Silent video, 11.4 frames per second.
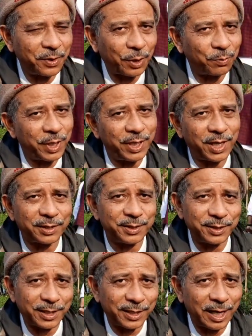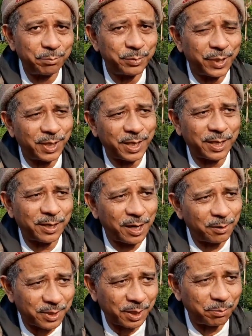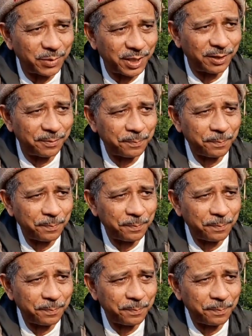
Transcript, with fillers: और वहाँ एन का कैंप बनने के कार्यक्रम में है